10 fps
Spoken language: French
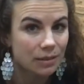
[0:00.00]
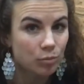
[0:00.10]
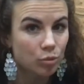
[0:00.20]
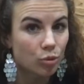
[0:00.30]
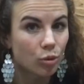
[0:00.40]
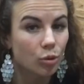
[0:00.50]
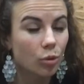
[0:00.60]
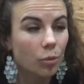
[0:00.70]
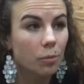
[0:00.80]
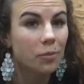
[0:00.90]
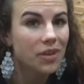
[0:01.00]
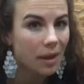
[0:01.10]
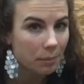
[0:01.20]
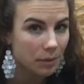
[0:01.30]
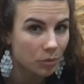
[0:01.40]
pour bien
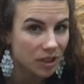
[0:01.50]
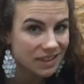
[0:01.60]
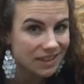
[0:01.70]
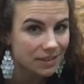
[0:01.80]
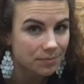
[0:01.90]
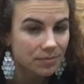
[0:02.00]
mémoriser